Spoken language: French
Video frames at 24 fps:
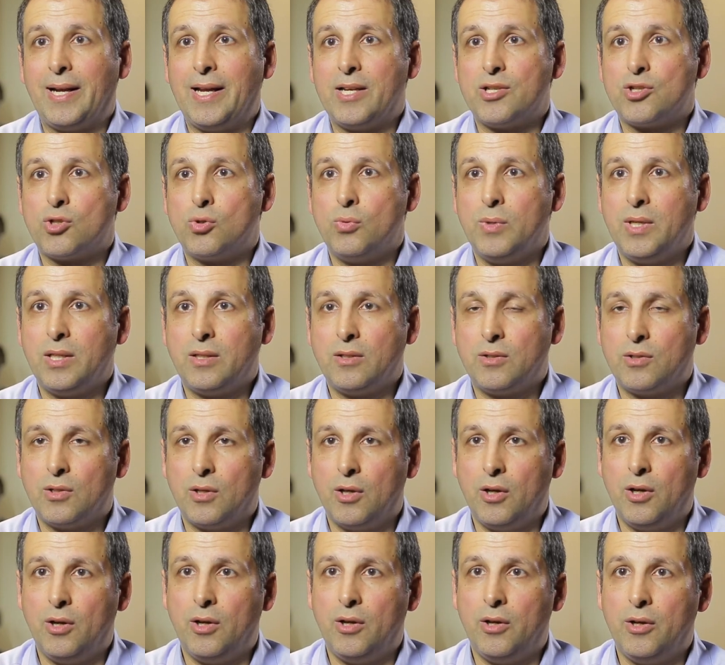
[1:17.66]
la suite,
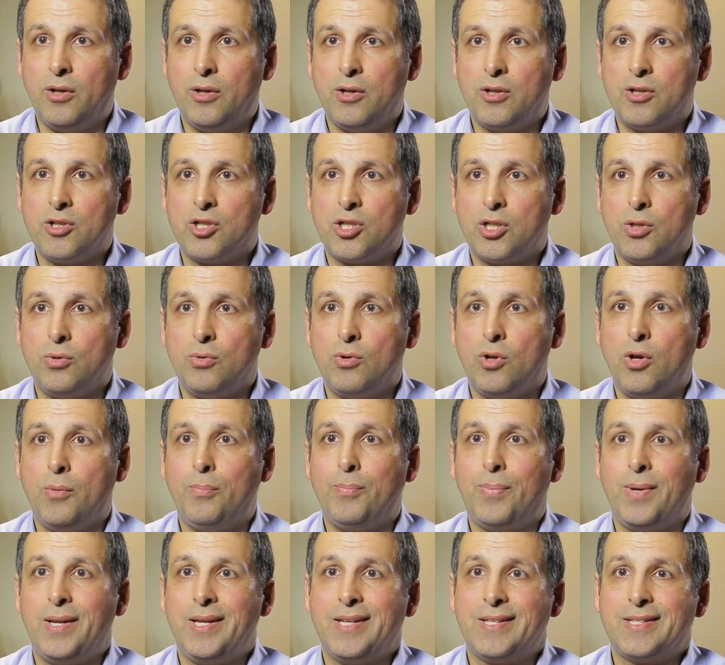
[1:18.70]
j'ai eu le
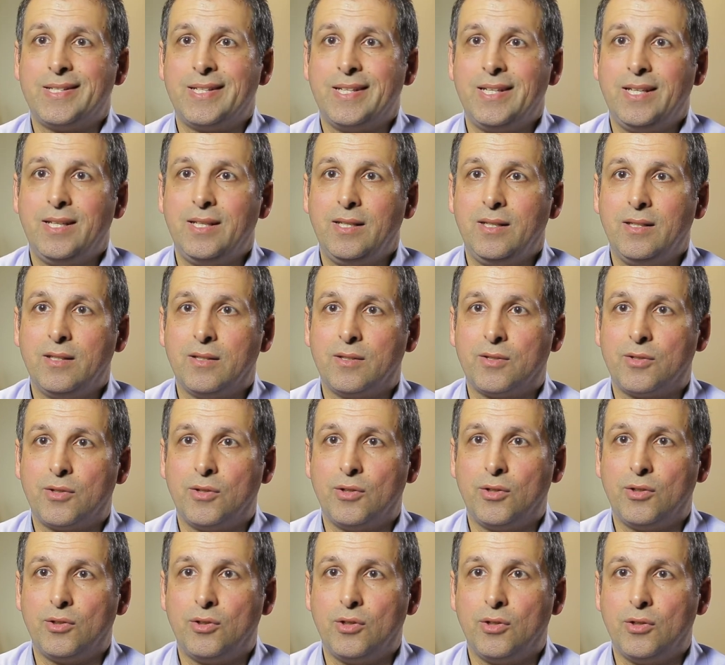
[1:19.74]
plaisir
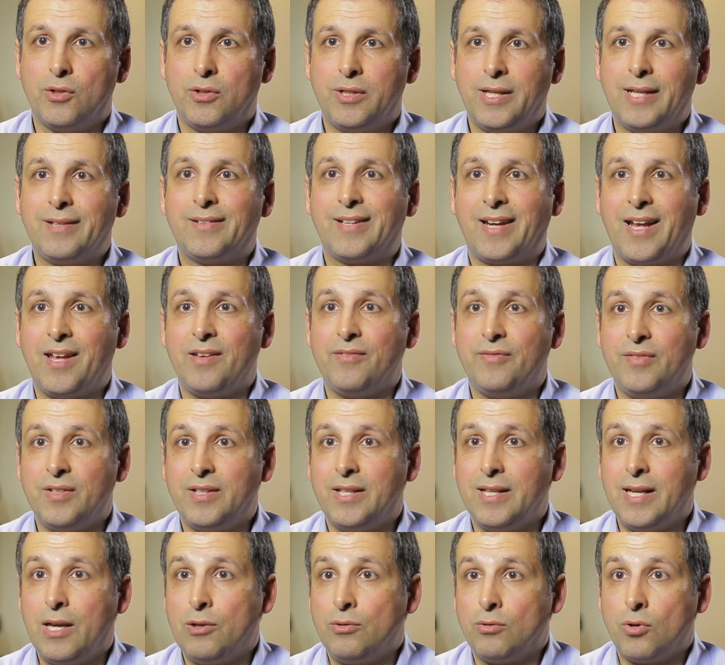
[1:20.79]
d'être
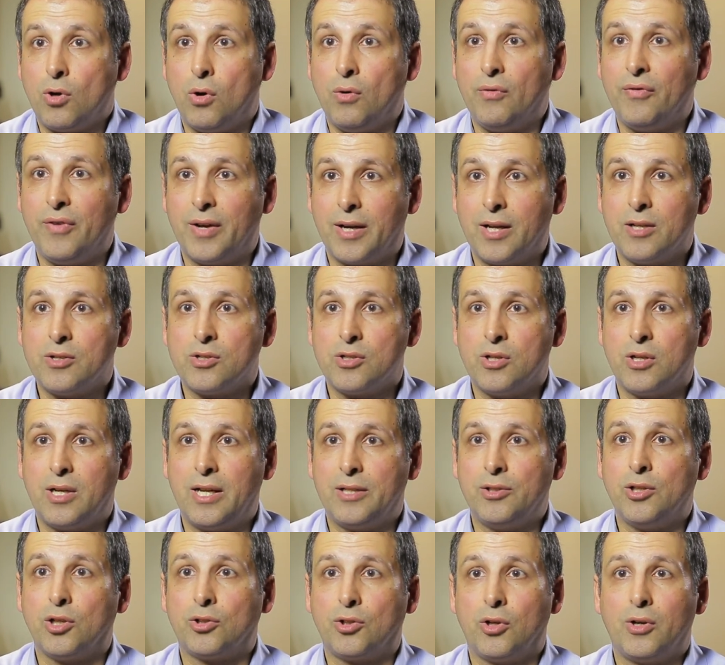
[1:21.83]
invité à une conférence de
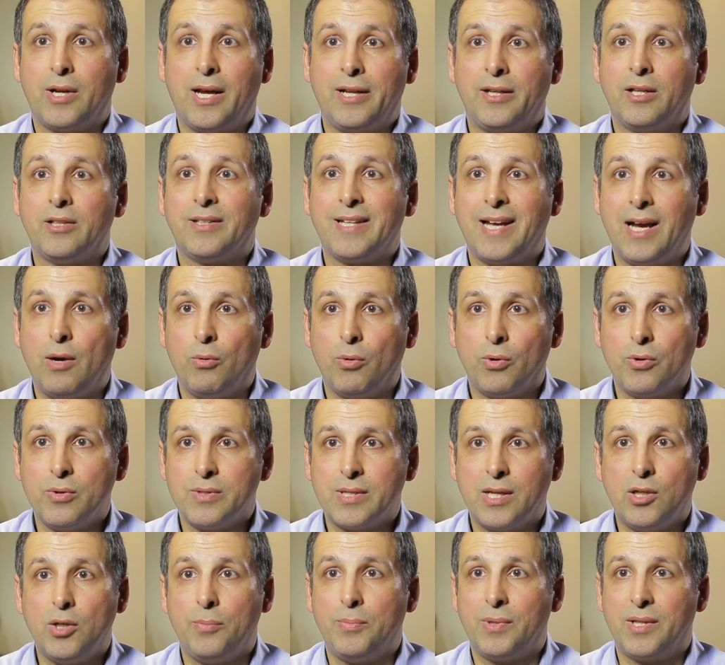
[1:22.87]
la Dr. Anna
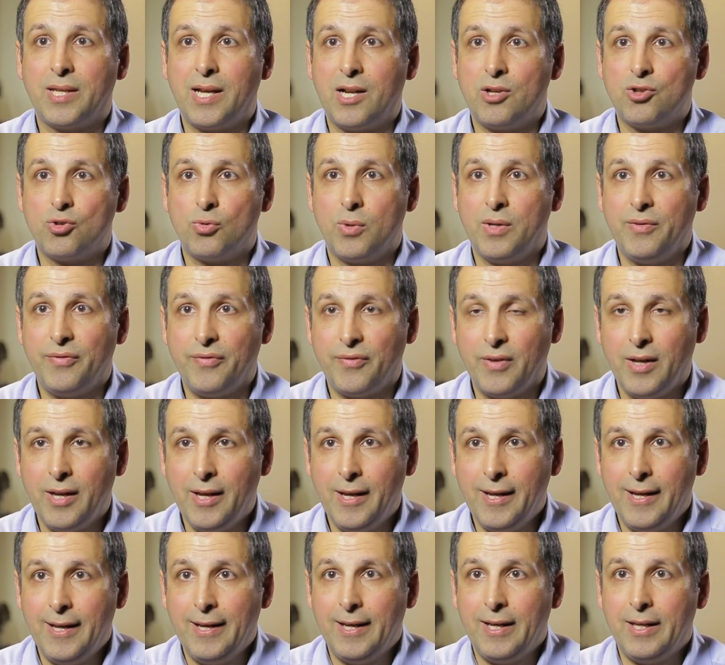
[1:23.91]
Towers à l'hôpital Juif.
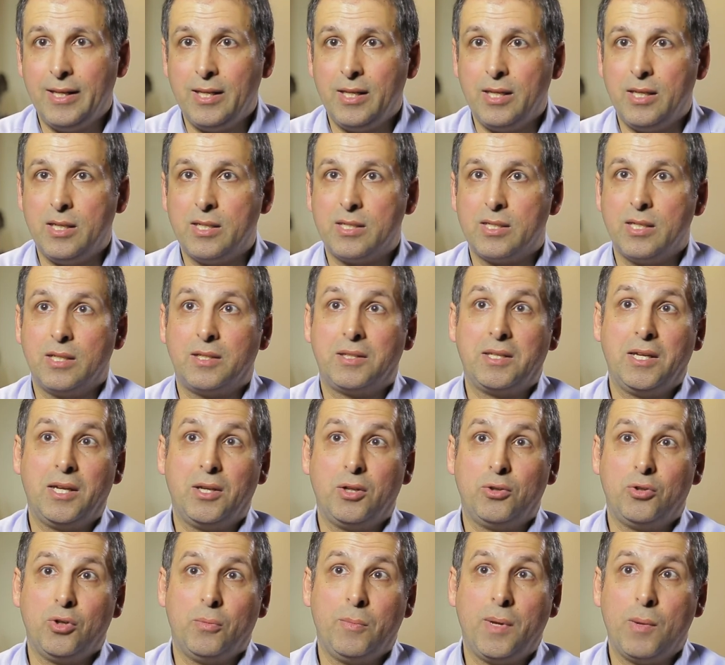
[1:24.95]
Et
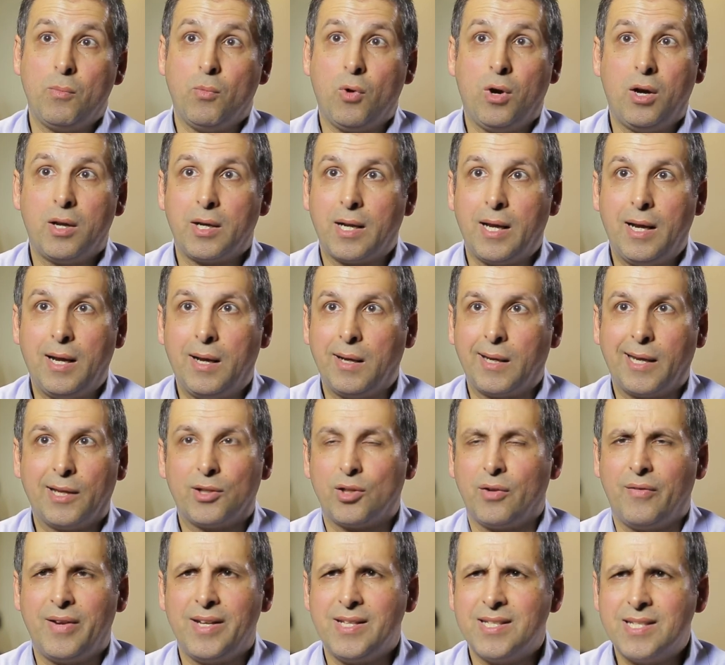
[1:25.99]
c'était de mémoire en
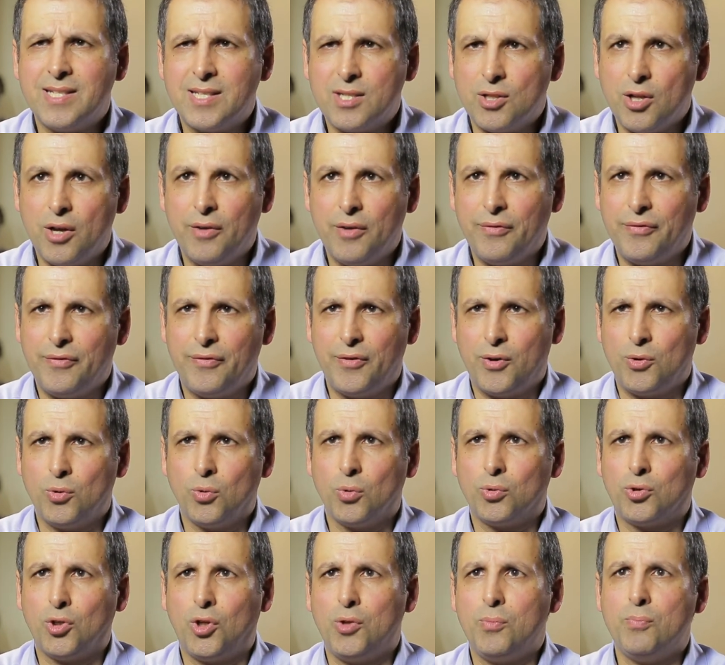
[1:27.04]
99, un
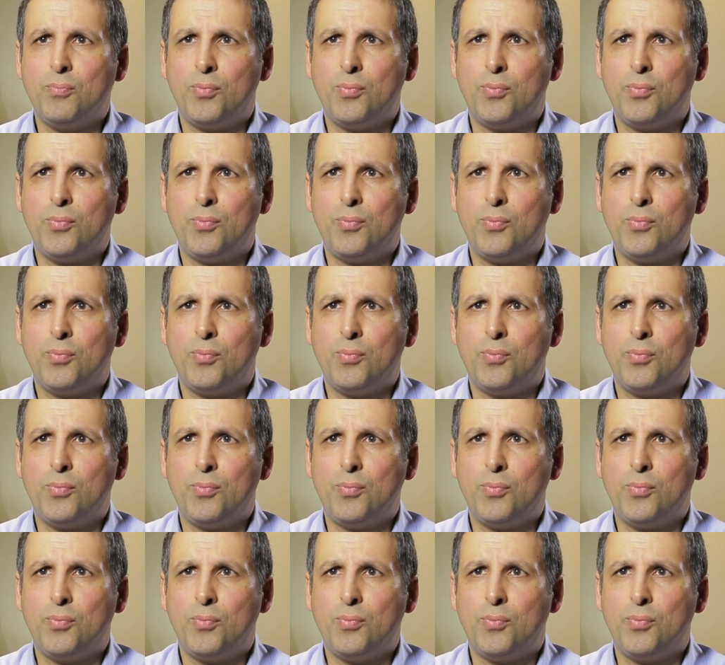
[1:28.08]
automne